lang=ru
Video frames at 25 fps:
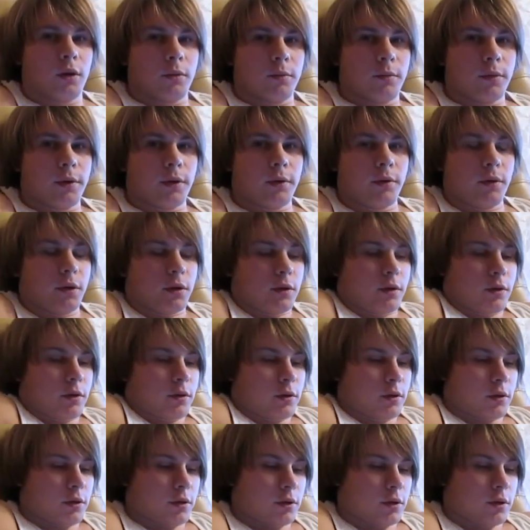Привет.
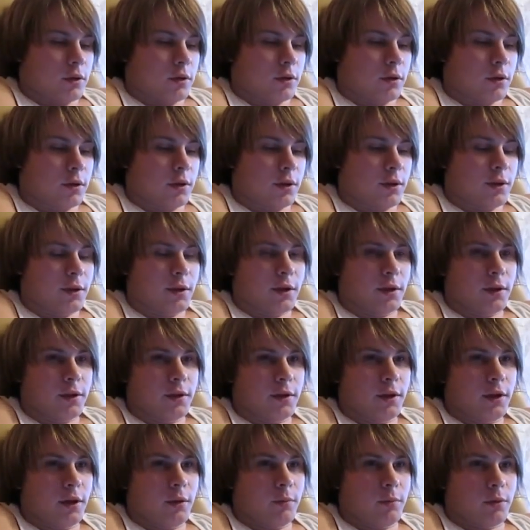А, данная
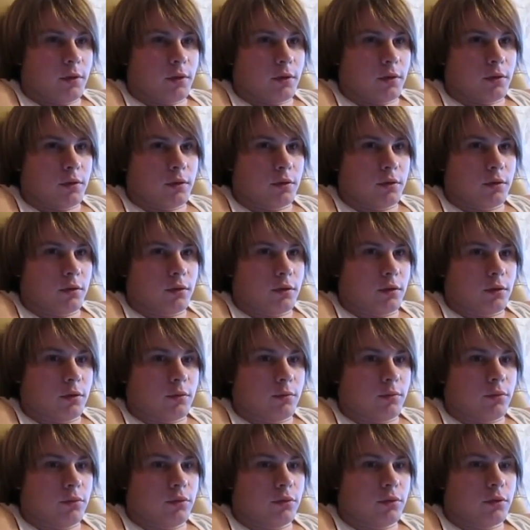тема а,
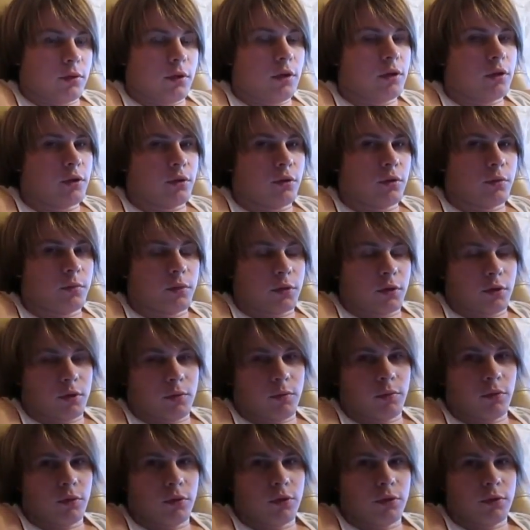будет для неопытных
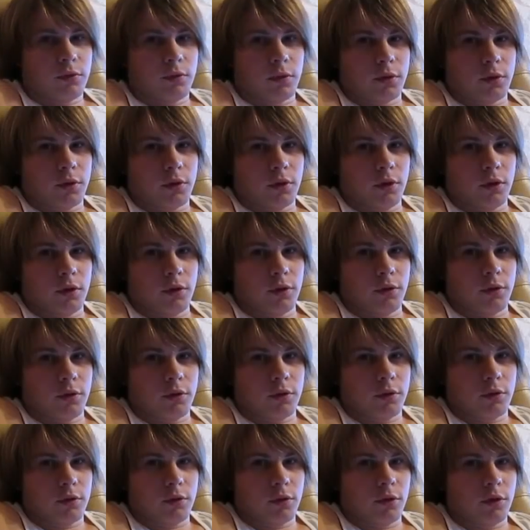пользователей
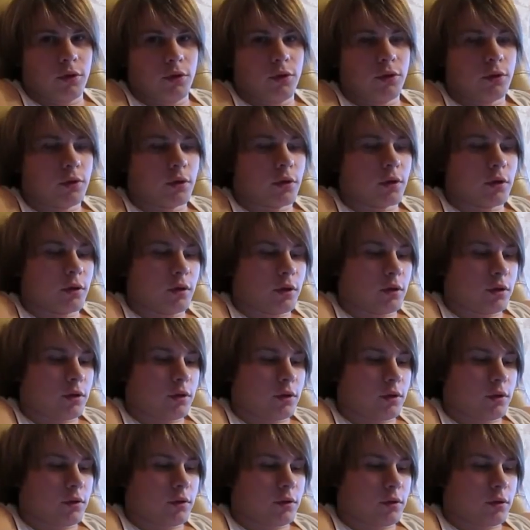интернета.
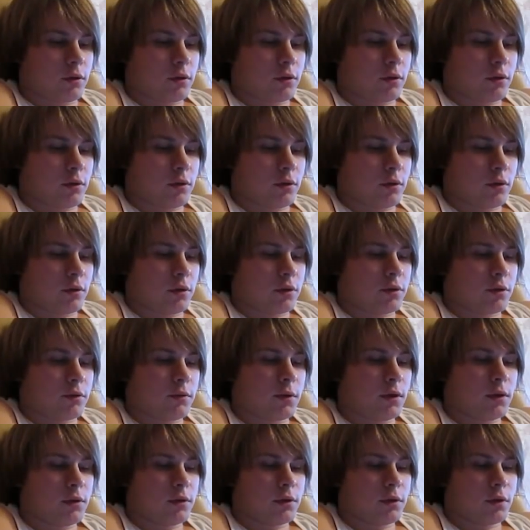А,
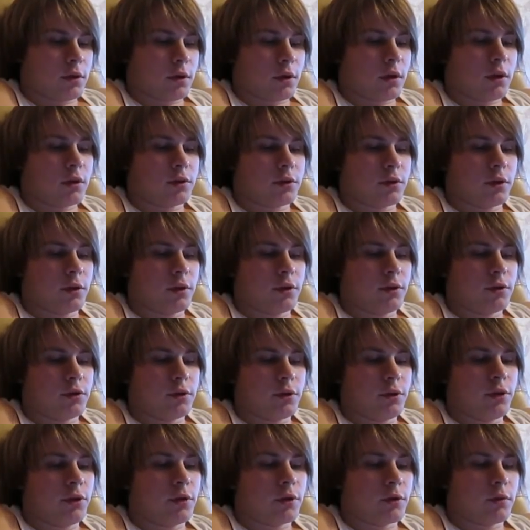называется она «Как
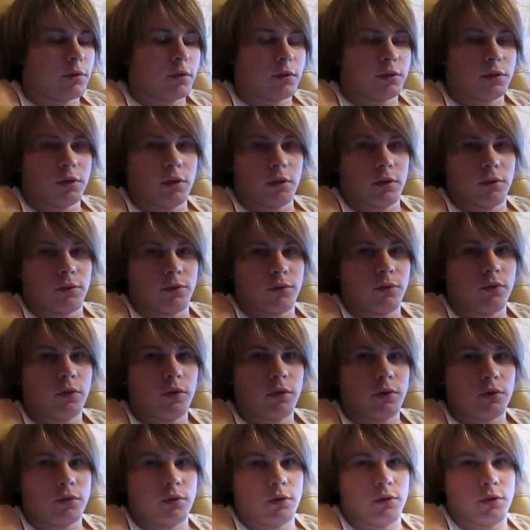зарегистрироваться в
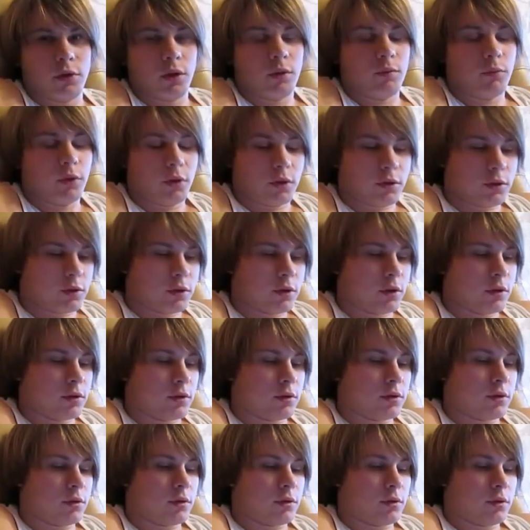системе
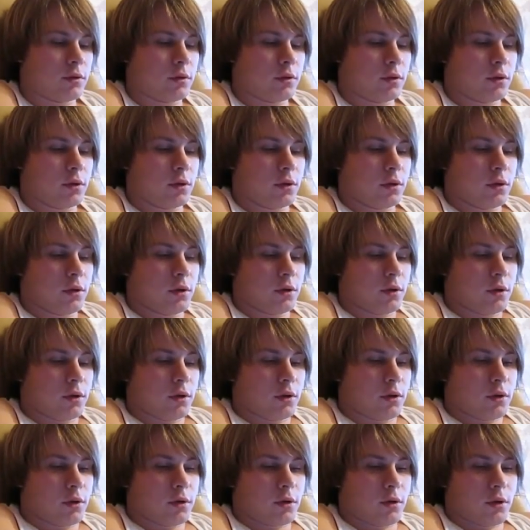AdSense».
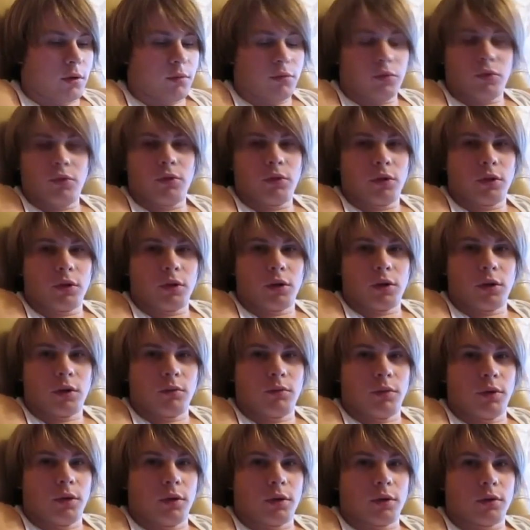Для многих это
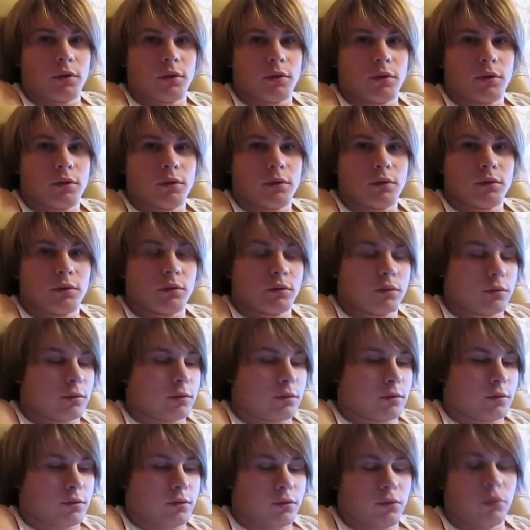бред,
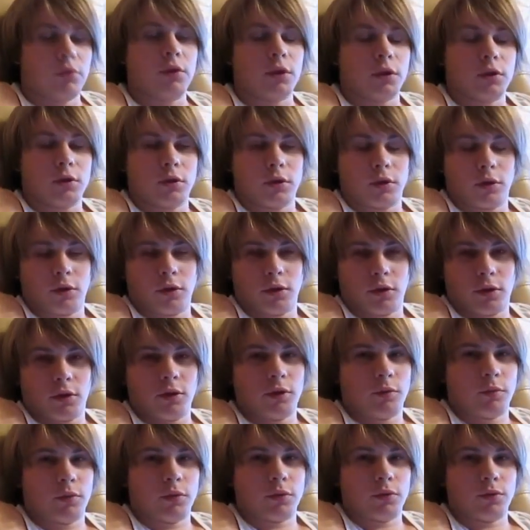но у некоторых это
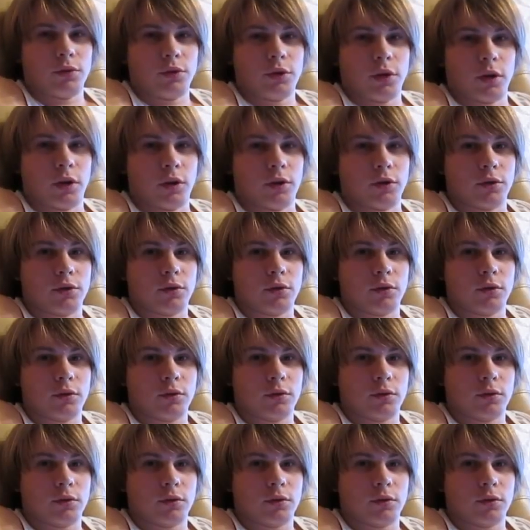не получается.